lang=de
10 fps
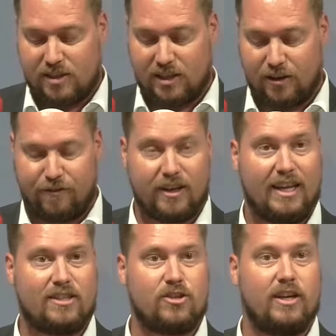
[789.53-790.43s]
sich auf
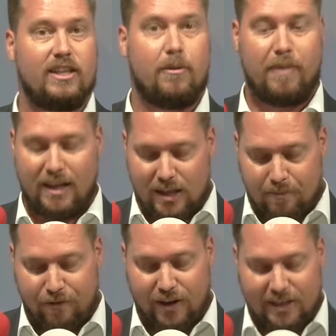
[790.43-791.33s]
Verletzungen der
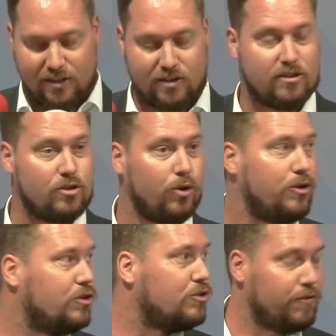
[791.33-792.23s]
Meldepflicht
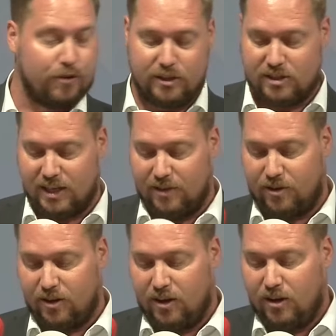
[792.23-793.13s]
zurückzuführen sind.